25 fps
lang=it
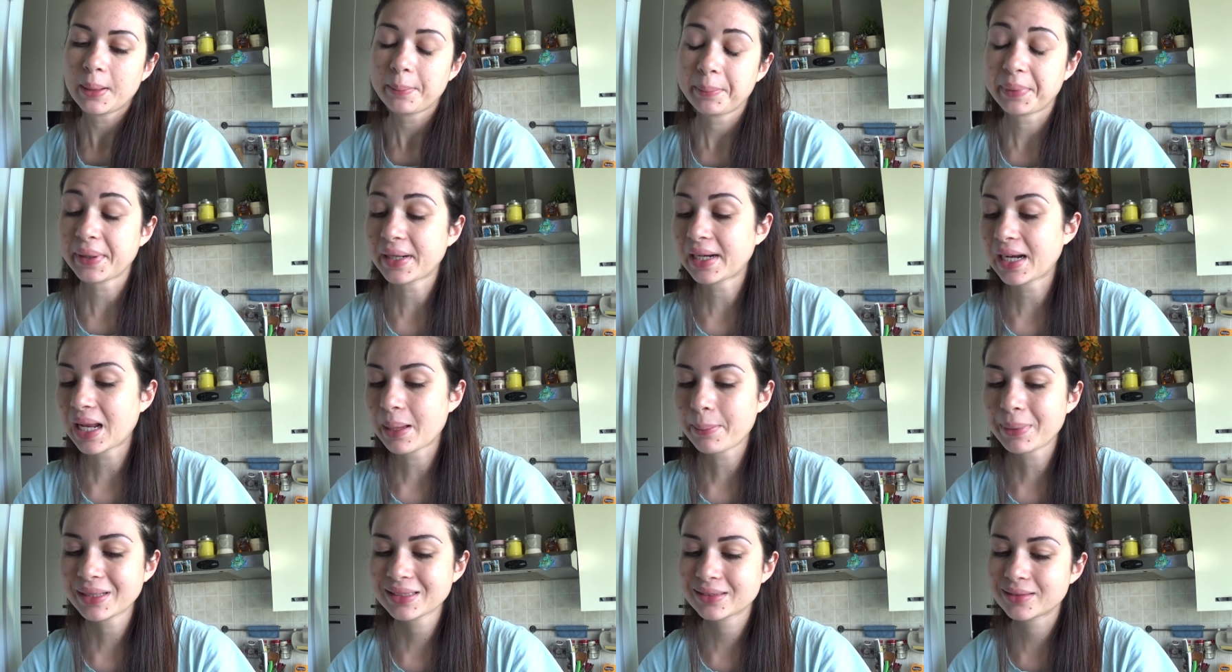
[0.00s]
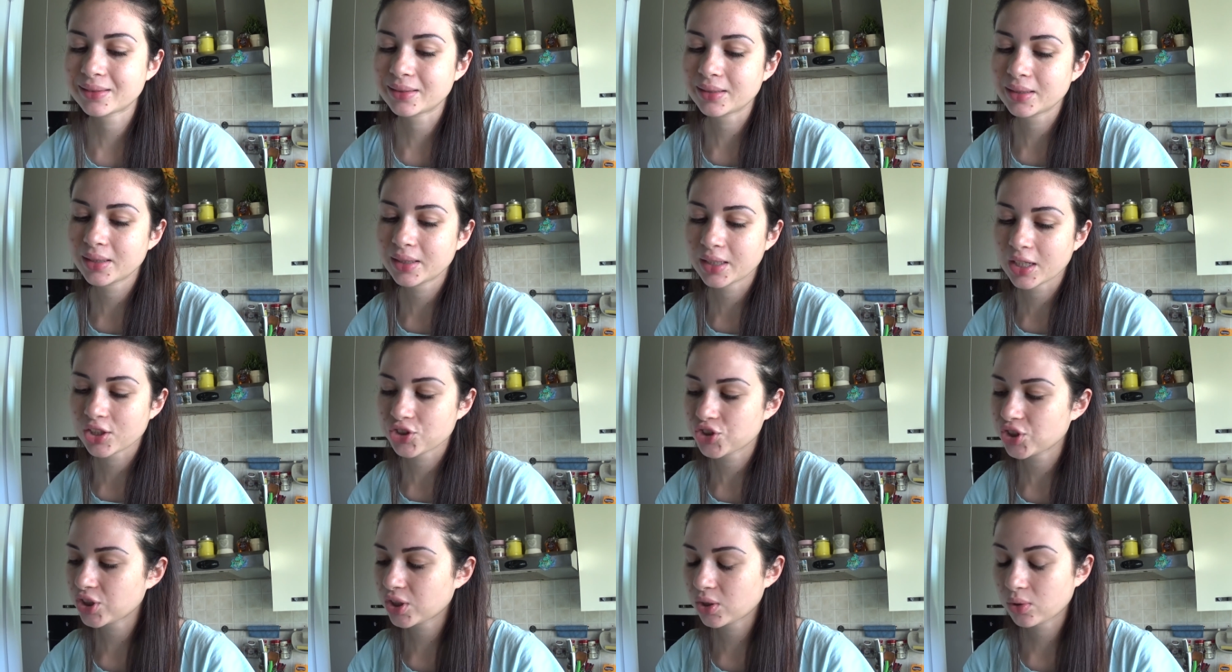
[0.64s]
per la
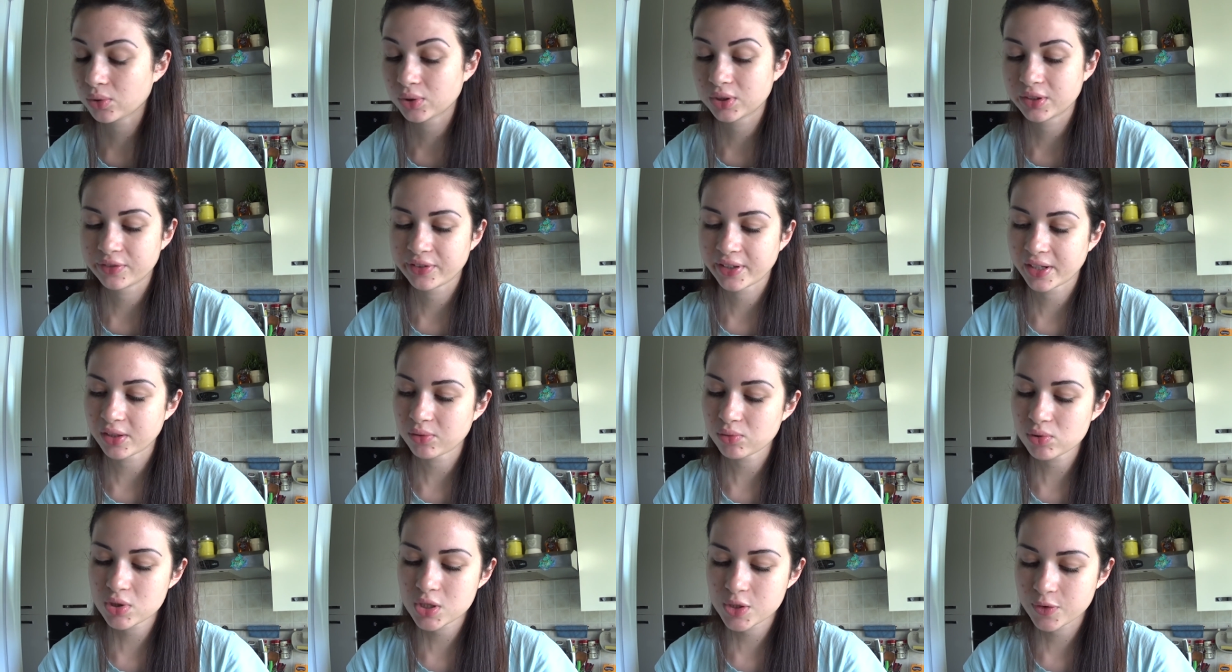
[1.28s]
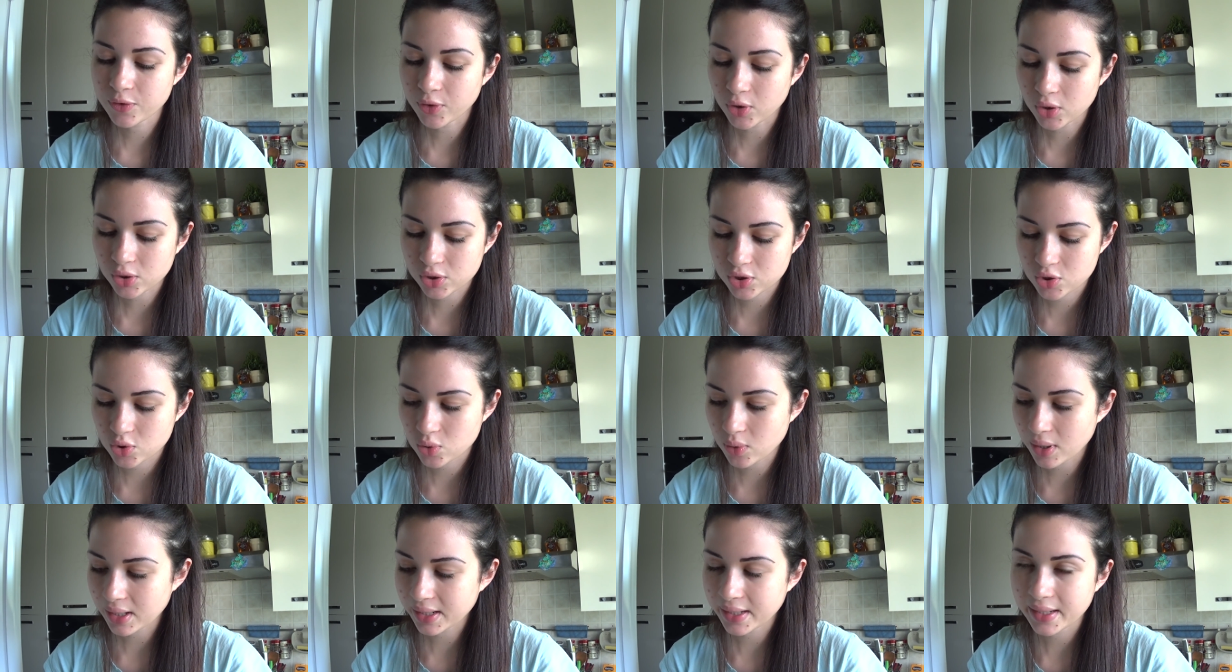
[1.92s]
mattina cerco di fare uno
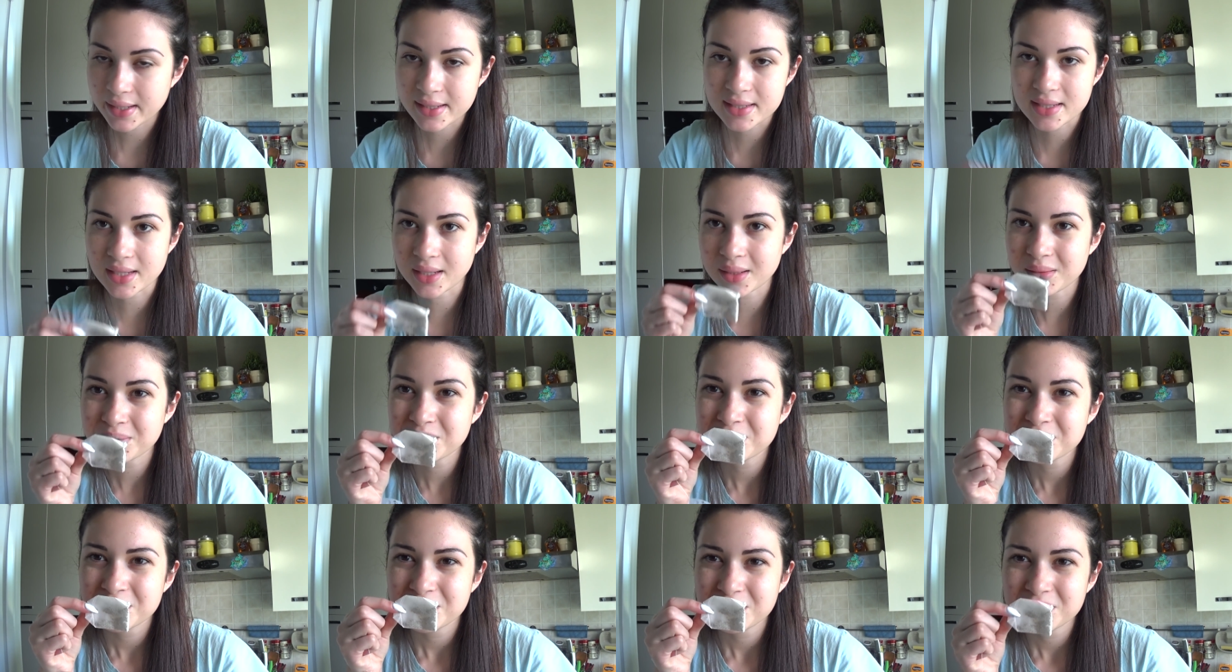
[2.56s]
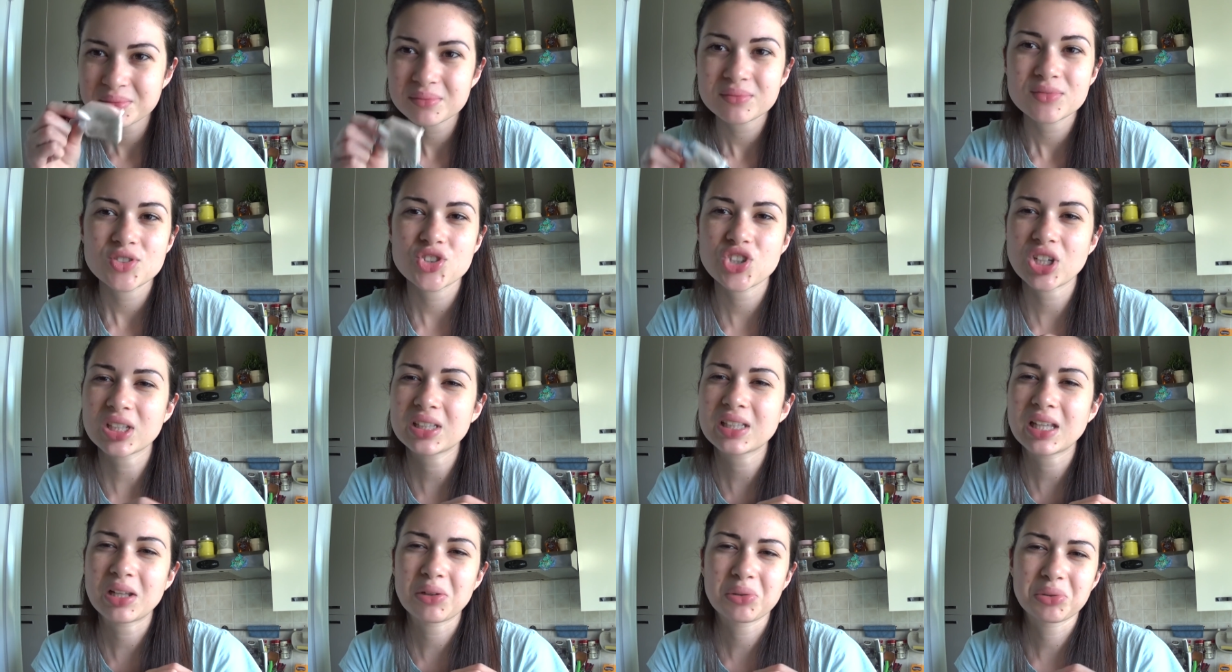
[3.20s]
sforzo anche se
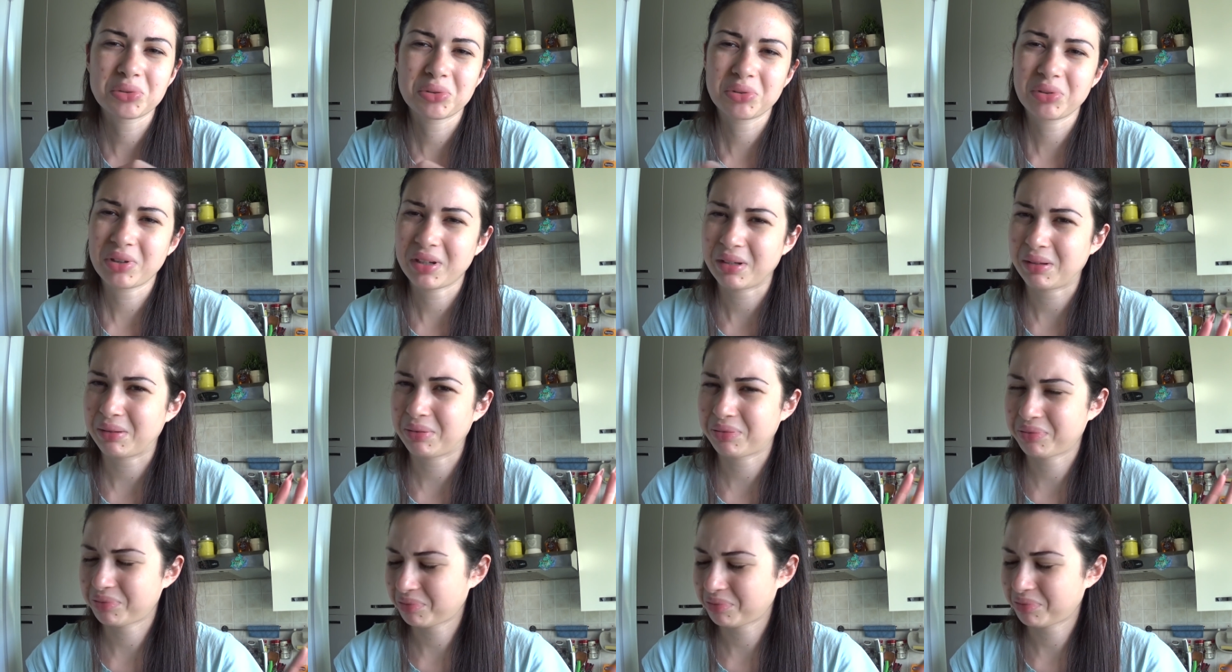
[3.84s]
già dall'odore